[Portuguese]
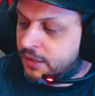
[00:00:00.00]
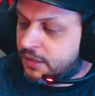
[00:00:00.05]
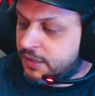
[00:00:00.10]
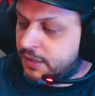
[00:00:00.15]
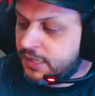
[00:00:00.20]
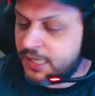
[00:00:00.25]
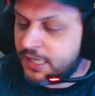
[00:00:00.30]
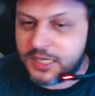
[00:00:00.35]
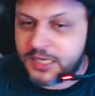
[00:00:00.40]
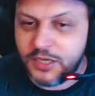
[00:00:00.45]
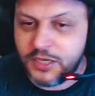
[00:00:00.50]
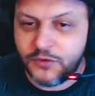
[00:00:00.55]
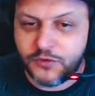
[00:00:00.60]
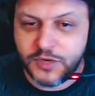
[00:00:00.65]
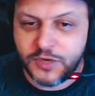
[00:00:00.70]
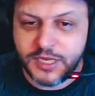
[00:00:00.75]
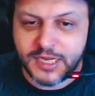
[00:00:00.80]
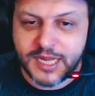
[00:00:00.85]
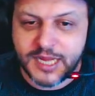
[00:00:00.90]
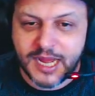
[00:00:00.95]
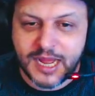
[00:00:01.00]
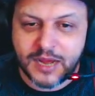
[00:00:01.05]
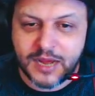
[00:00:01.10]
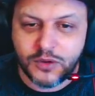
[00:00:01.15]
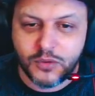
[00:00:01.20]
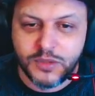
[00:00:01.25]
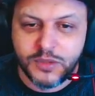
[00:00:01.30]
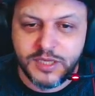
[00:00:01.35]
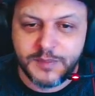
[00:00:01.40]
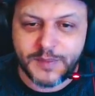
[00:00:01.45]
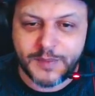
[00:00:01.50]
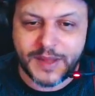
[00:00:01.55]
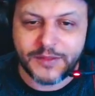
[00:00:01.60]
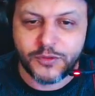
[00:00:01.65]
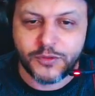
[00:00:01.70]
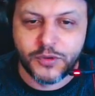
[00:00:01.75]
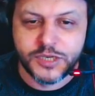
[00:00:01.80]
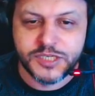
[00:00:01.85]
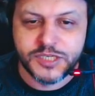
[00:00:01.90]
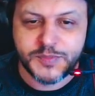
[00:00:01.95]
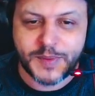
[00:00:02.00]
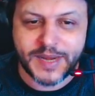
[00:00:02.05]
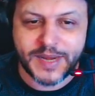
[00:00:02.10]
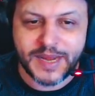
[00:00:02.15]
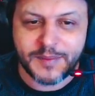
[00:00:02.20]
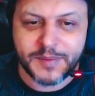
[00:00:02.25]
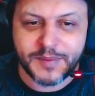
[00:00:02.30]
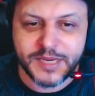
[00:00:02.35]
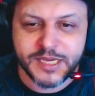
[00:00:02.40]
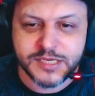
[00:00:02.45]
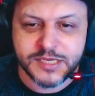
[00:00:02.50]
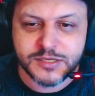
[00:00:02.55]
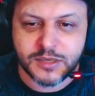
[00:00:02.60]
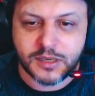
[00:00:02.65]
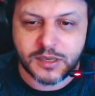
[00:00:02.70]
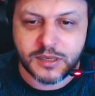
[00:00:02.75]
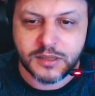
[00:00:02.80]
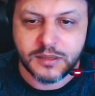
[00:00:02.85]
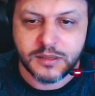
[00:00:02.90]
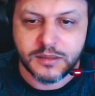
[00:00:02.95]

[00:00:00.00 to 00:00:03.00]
E aqui eu vou ligar o limpador de para-brisa, ó.